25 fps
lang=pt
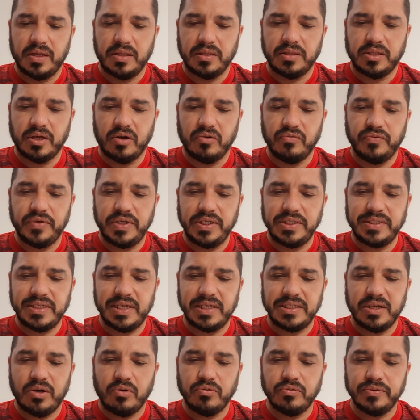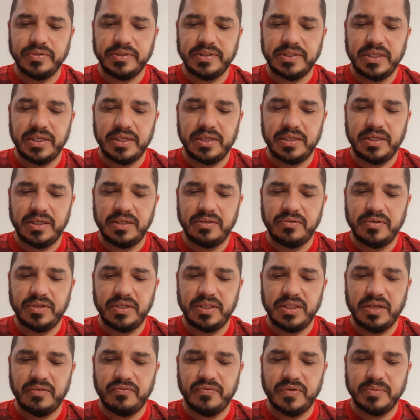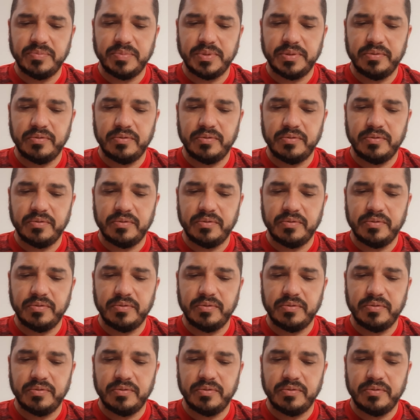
Talvez haja algum segredo que devamos,